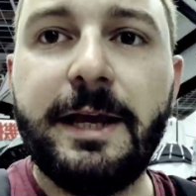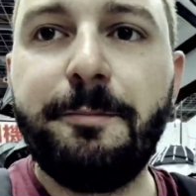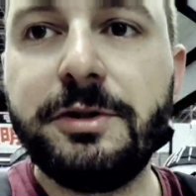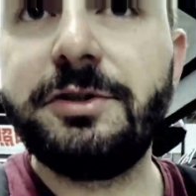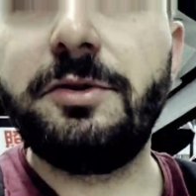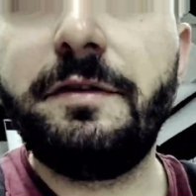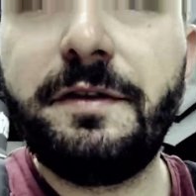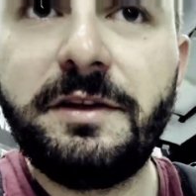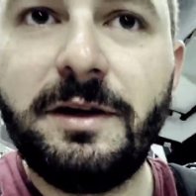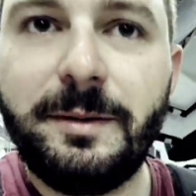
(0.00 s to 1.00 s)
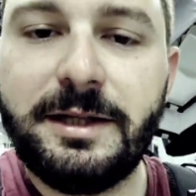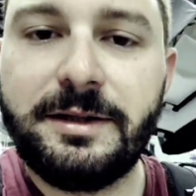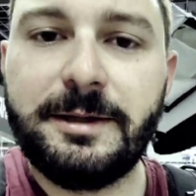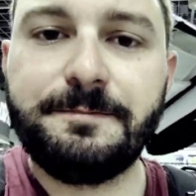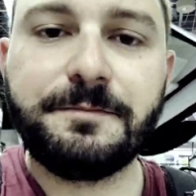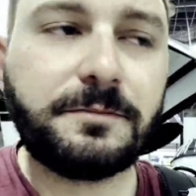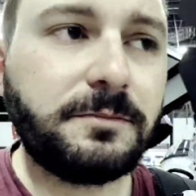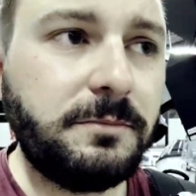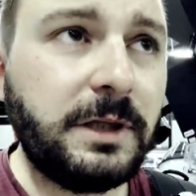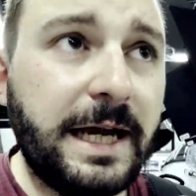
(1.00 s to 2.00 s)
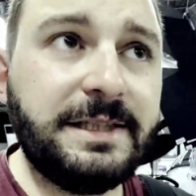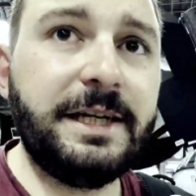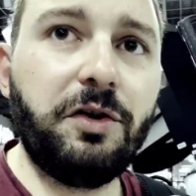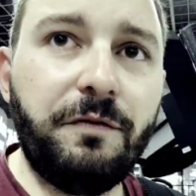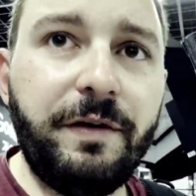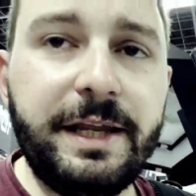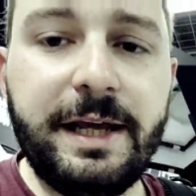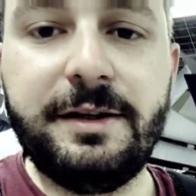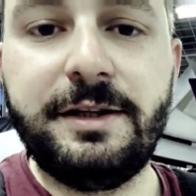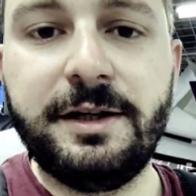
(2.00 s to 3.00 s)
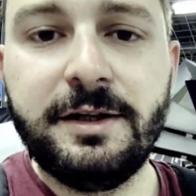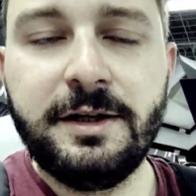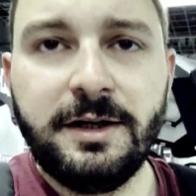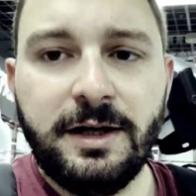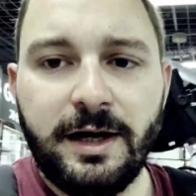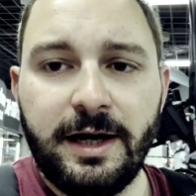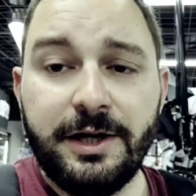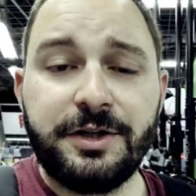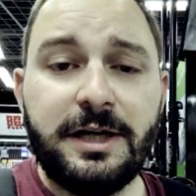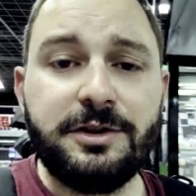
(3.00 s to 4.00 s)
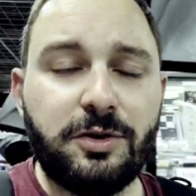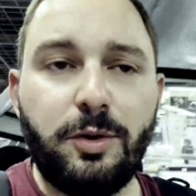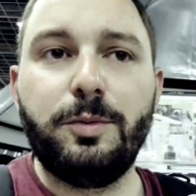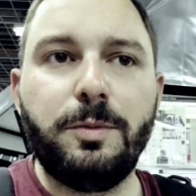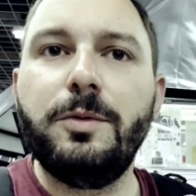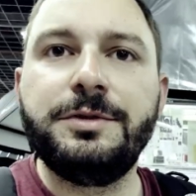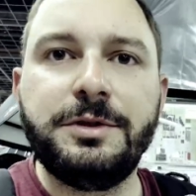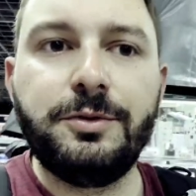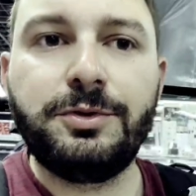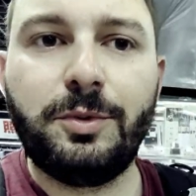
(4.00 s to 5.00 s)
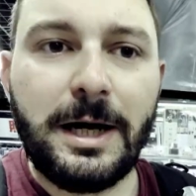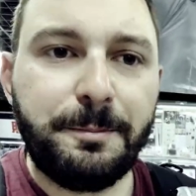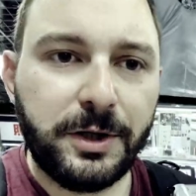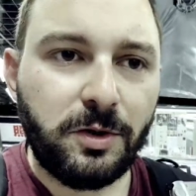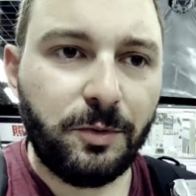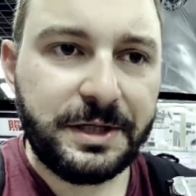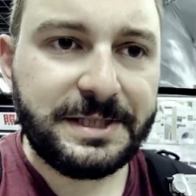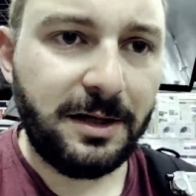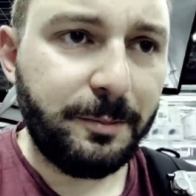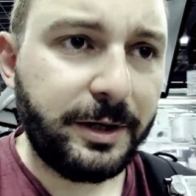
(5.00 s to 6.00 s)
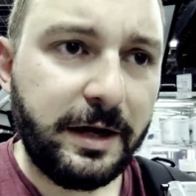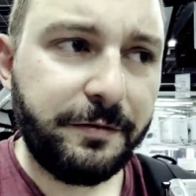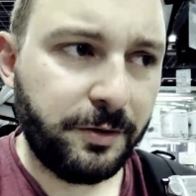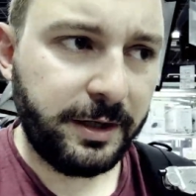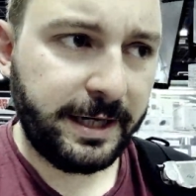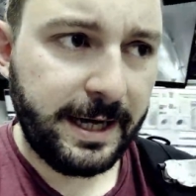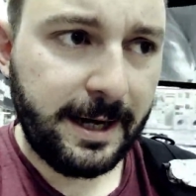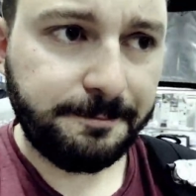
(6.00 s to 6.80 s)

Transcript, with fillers: che possono effettivamente essere convenienti. Eh, io tra l'altro uso, uso un'app comodissima per iPhone che ha